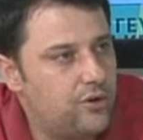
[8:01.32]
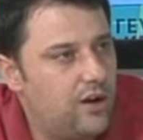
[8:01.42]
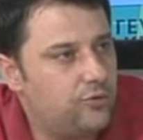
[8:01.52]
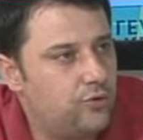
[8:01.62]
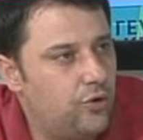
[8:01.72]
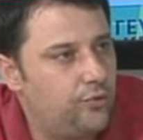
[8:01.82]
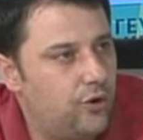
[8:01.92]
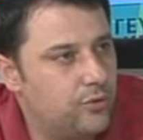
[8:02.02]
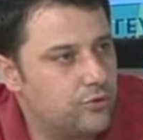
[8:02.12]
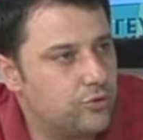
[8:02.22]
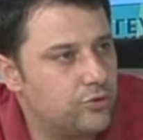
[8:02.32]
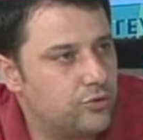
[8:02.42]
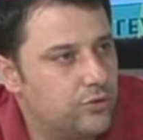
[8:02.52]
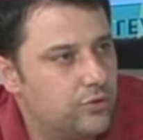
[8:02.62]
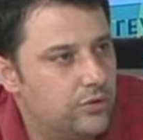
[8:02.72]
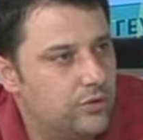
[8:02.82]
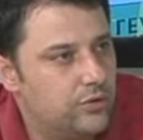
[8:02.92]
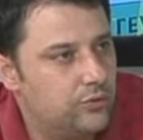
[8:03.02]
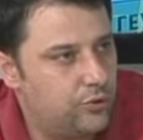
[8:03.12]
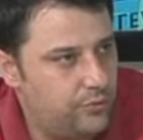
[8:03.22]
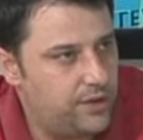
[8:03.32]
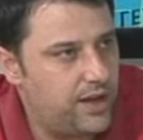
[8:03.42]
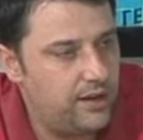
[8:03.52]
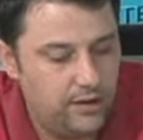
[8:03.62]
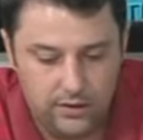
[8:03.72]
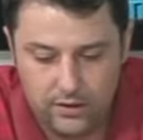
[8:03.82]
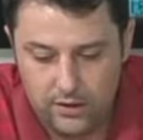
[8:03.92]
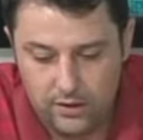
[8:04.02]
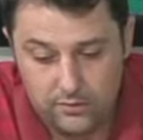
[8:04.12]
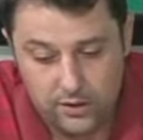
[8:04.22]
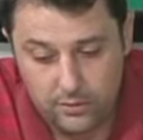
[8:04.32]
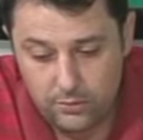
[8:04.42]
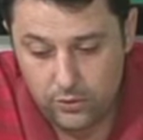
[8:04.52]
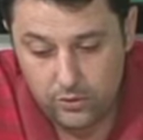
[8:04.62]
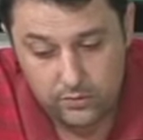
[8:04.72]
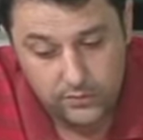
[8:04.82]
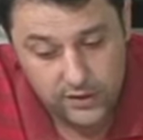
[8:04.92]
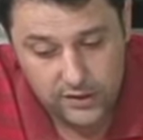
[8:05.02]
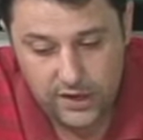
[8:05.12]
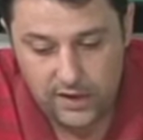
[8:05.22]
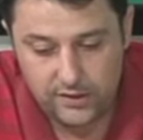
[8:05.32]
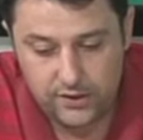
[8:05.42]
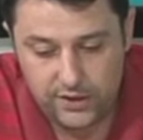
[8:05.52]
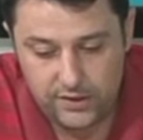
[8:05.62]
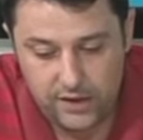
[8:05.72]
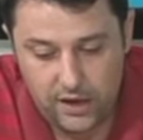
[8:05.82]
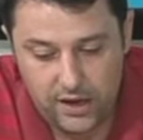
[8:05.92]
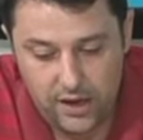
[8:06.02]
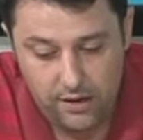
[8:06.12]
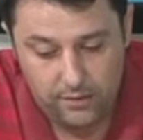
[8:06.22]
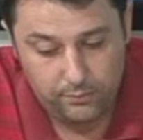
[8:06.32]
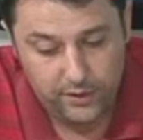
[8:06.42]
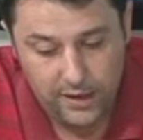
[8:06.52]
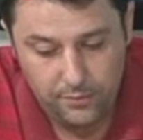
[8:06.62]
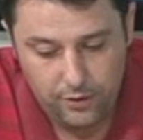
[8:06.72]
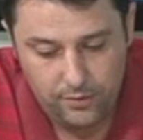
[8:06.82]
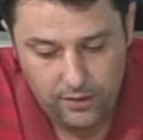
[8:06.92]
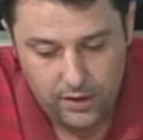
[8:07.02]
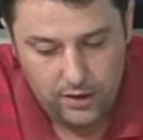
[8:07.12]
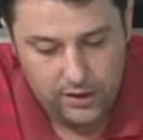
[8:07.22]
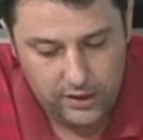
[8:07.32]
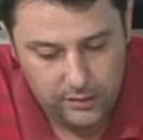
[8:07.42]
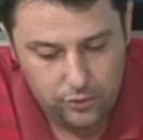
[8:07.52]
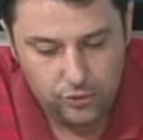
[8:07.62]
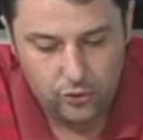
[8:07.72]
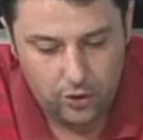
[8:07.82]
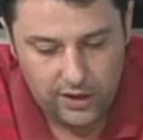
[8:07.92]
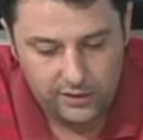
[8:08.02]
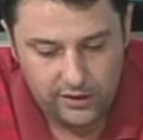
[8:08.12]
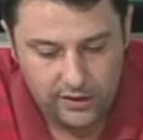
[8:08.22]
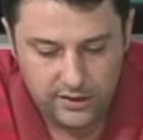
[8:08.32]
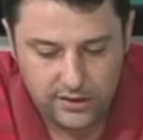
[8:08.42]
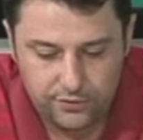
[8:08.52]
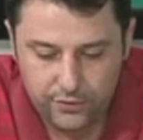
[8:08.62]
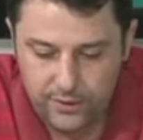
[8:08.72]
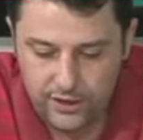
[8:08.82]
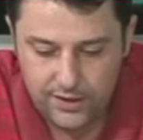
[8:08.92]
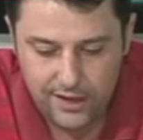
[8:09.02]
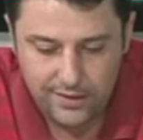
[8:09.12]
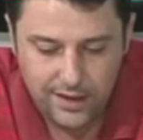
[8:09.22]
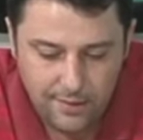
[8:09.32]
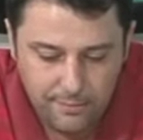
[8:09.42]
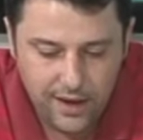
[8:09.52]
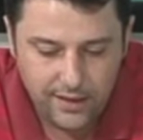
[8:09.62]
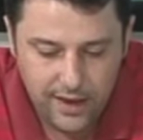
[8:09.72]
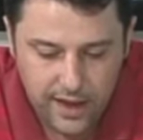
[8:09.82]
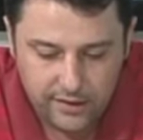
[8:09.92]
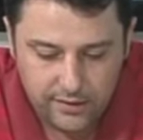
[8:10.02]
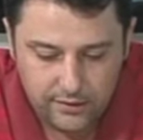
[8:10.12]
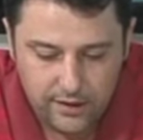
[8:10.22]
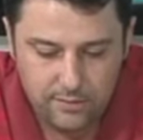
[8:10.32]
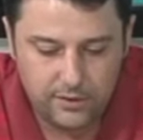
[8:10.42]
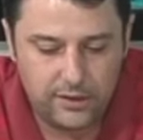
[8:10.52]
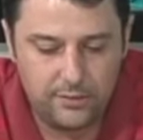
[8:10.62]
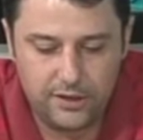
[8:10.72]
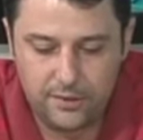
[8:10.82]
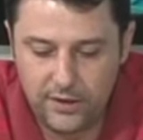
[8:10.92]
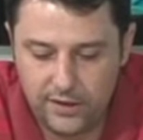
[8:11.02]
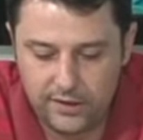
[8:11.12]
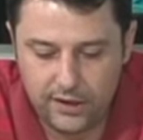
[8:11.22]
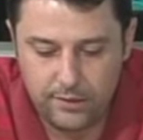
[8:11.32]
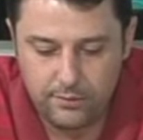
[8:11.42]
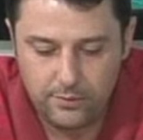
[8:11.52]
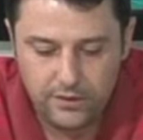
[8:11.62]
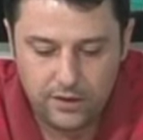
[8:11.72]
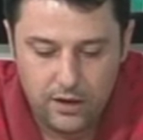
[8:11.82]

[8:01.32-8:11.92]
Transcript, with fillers: an çok formsuz durumda. Tabii bu nasıl yansıyacak sahaya bilemiyorum. 2.5 gol altı 2.05'ten denenmeye değer. Ama tabii ki milli takımımız